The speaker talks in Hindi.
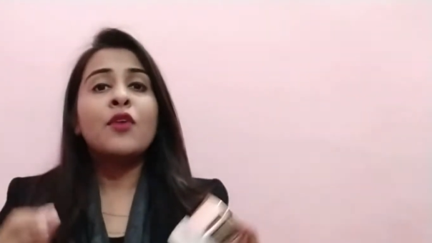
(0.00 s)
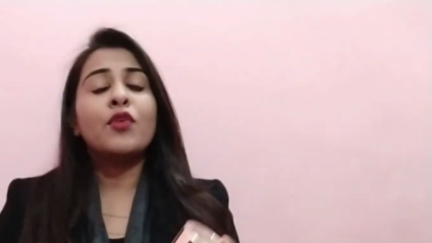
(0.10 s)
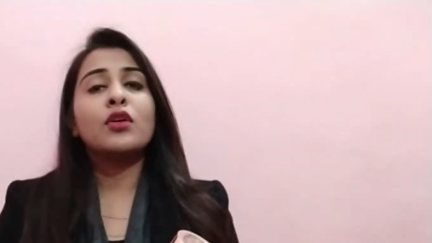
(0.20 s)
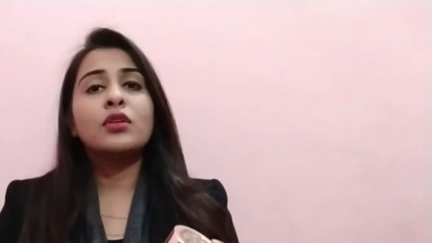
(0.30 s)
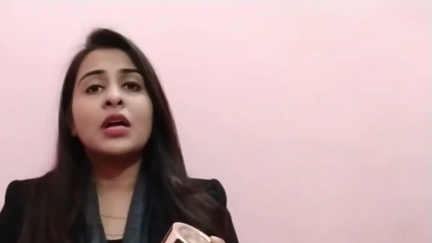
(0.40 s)

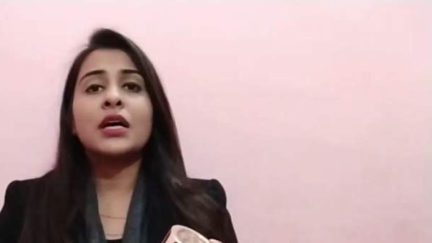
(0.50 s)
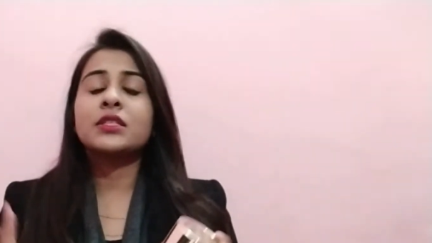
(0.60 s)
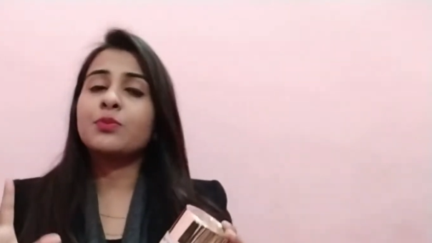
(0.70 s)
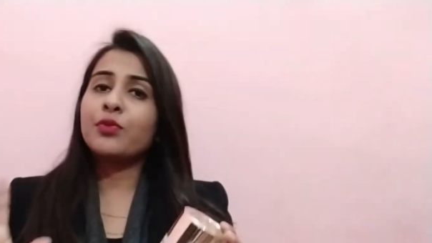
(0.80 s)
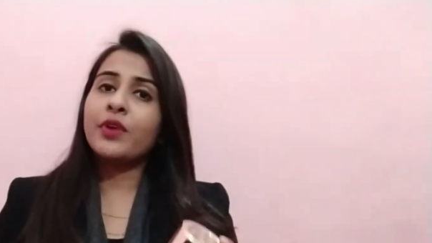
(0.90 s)
फॉर गुड
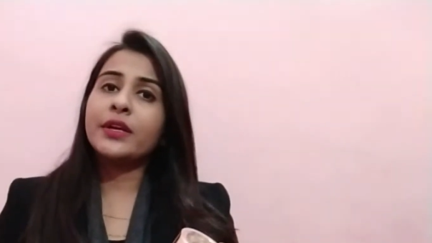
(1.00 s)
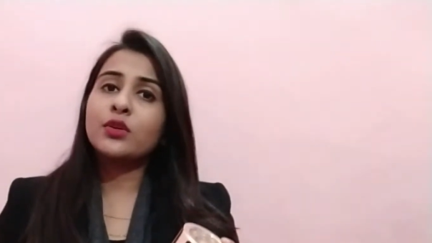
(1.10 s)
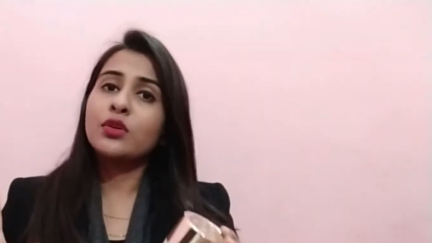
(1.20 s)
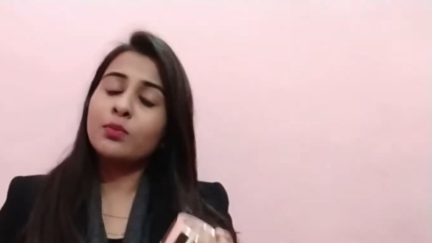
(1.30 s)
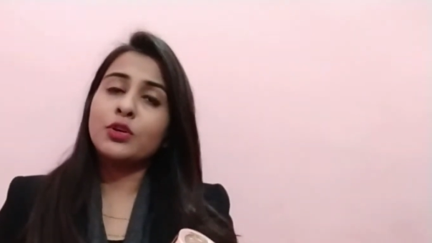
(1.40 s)
आर्ट्स इट
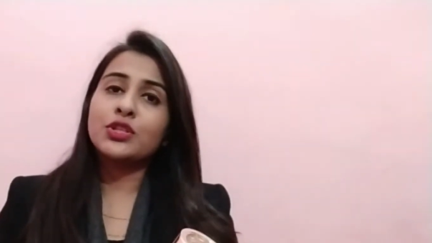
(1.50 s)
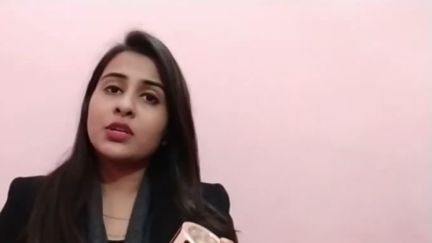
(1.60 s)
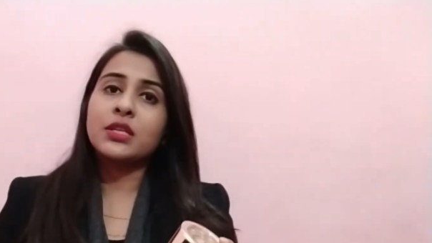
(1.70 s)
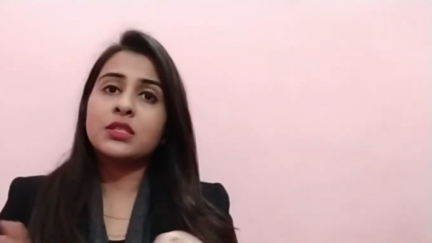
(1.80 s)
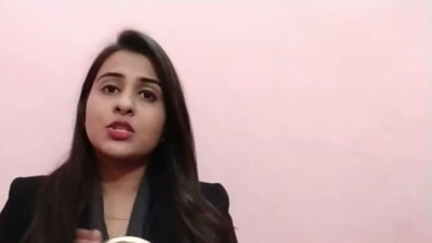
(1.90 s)
प्रोवाइड गुड
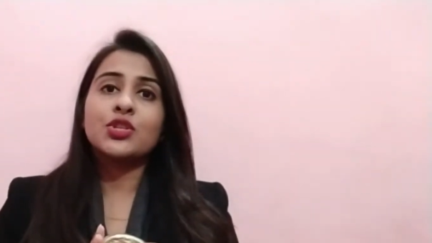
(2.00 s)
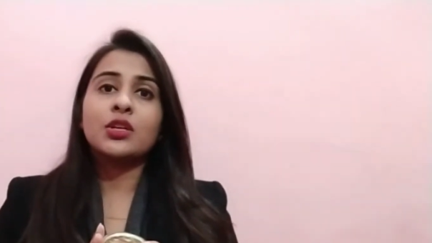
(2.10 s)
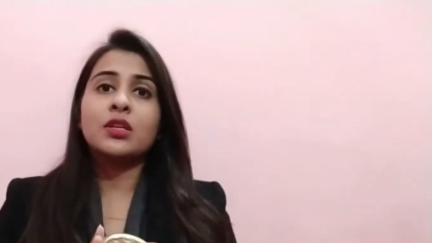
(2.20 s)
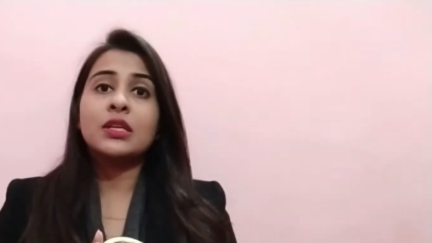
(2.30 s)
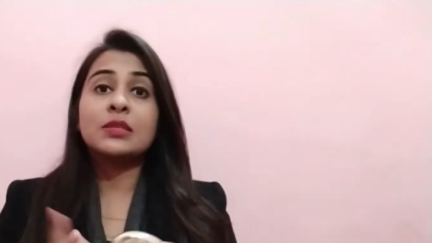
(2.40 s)

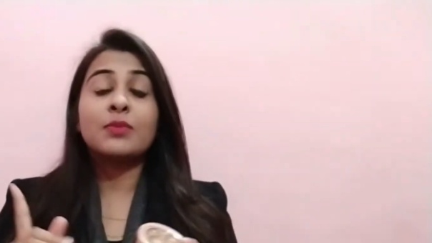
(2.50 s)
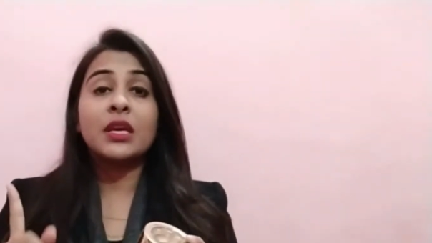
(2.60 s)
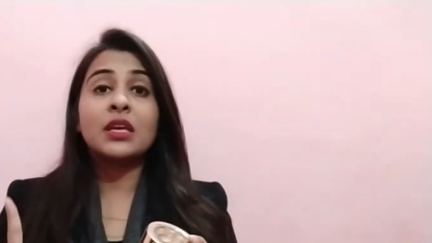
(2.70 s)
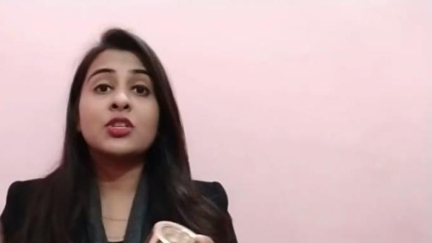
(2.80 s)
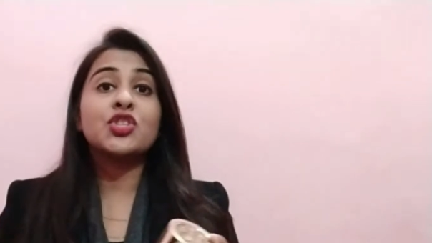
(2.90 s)
मॉइस्चराइजेशन
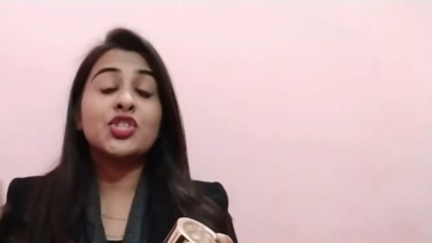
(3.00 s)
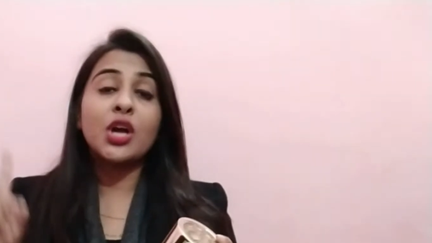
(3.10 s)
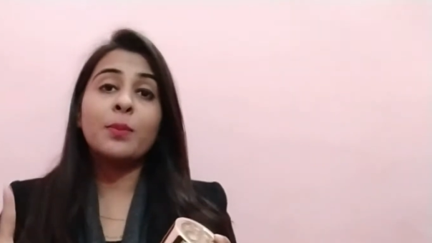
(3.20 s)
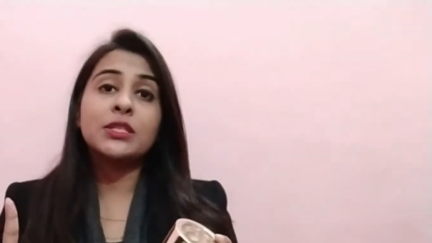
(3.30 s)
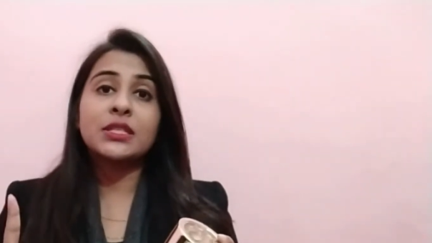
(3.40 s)
इसमें
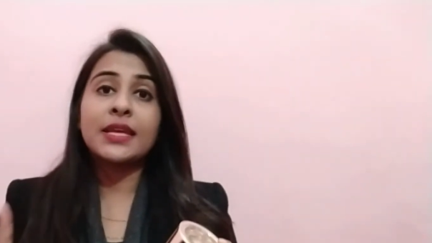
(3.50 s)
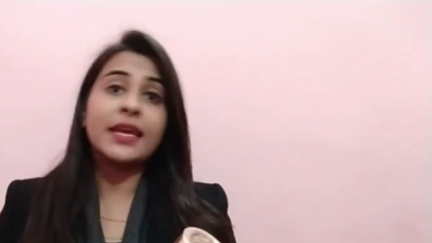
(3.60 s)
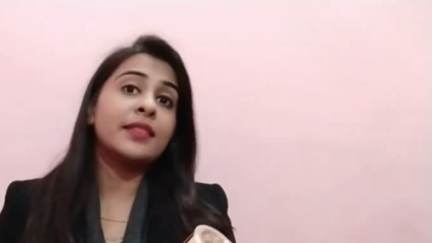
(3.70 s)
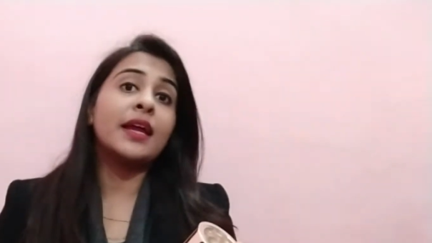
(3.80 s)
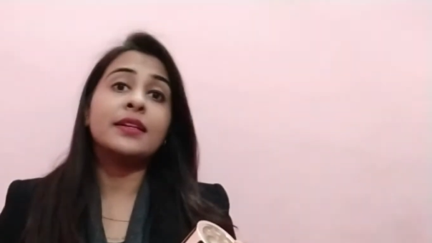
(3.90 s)
शिया बटर
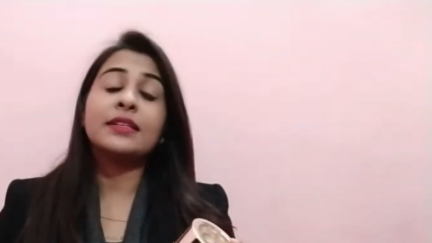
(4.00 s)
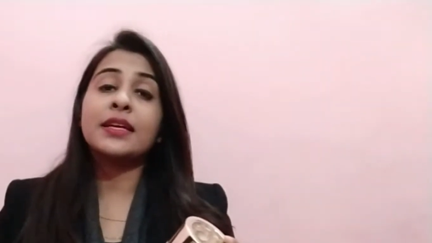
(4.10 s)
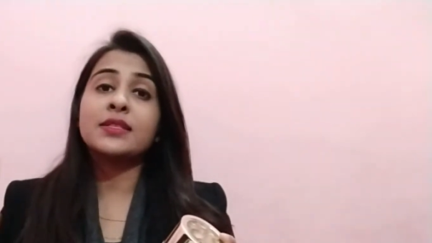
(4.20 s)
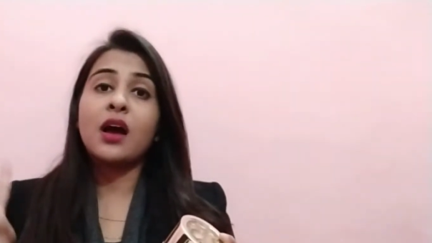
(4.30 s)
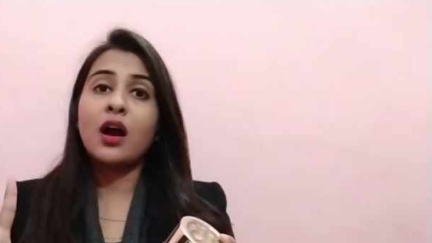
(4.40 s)
है देन इट
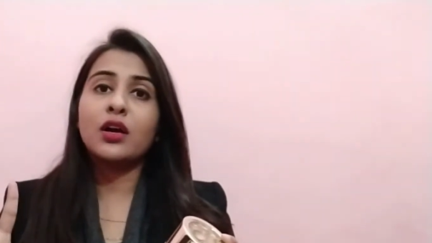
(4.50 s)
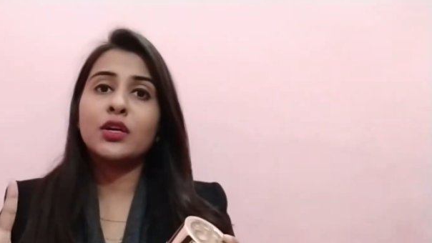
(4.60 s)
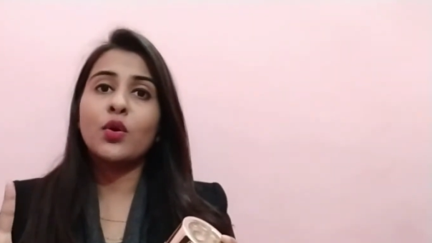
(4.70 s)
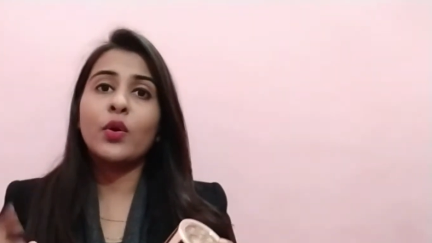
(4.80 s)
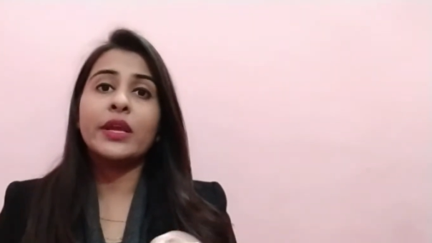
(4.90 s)
हैज
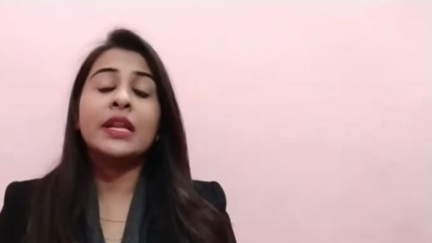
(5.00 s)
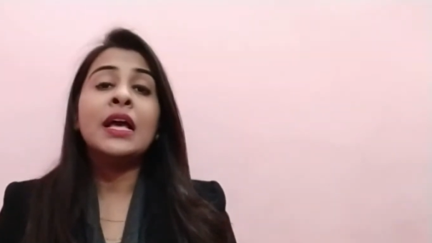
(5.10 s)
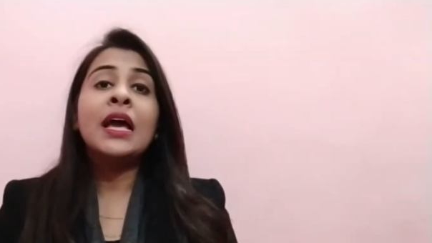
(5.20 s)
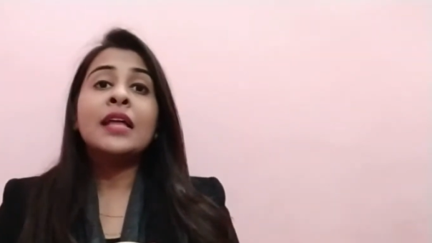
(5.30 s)
आगन ऑयल